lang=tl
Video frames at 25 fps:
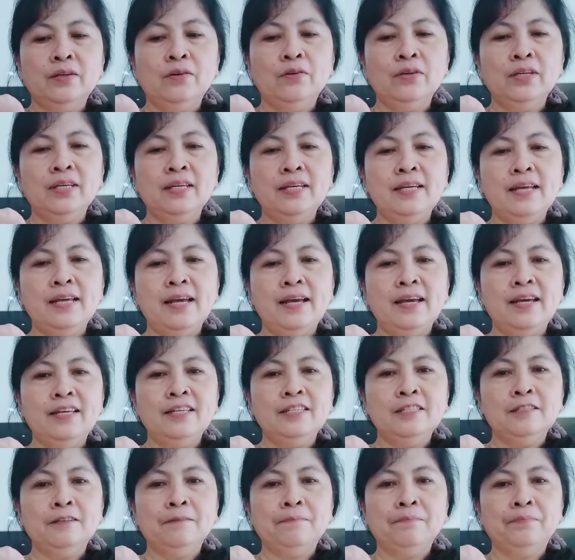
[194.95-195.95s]
Okay
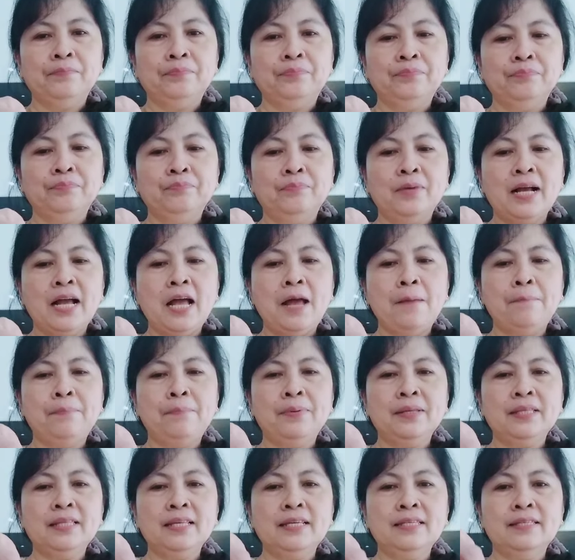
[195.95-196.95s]
guys.
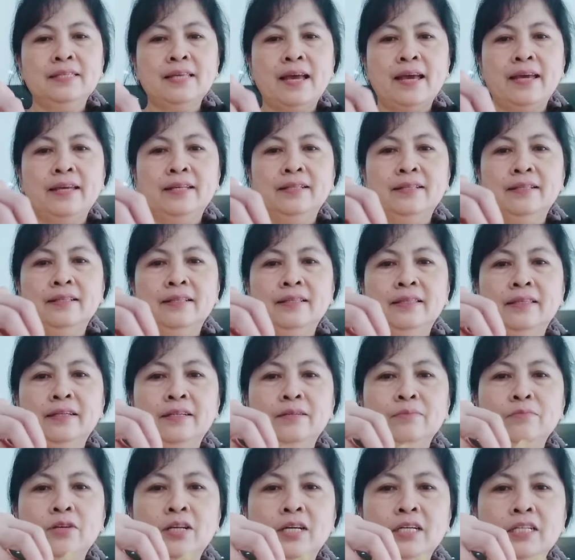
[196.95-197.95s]
Pang-apat na side,
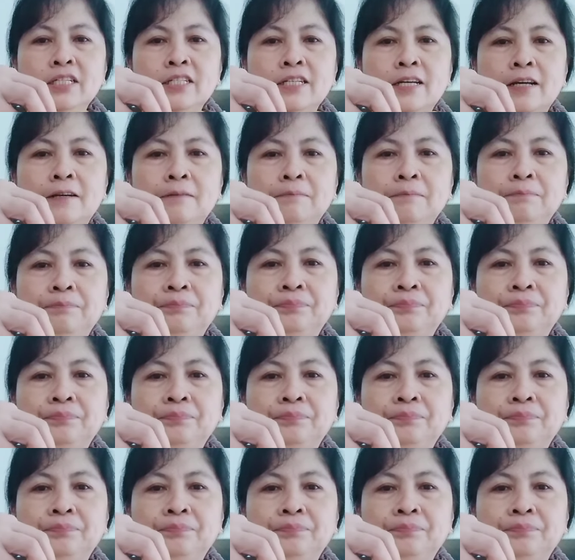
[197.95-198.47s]
turn mo lang siya.